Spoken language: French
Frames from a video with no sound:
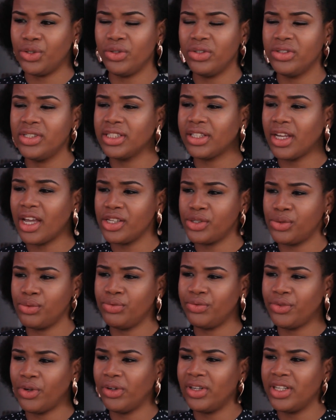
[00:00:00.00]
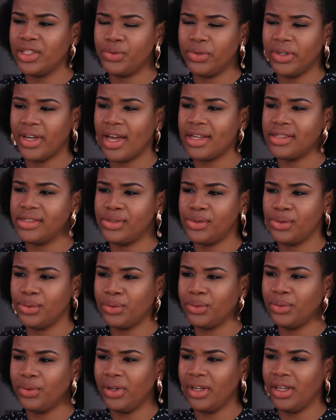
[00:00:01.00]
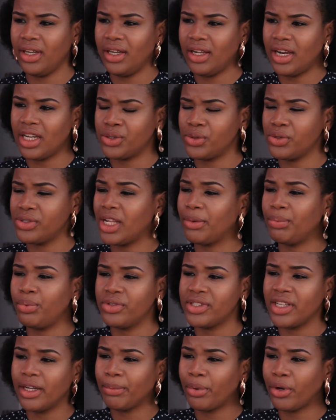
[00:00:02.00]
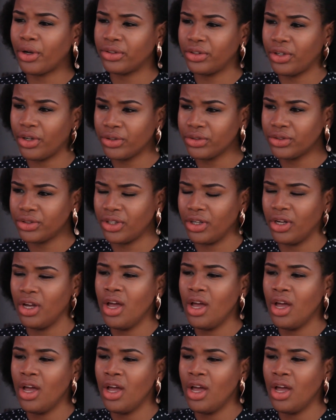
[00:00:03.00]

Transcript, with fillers: je le dis très souvent, l'éducation est la chose la plus importante.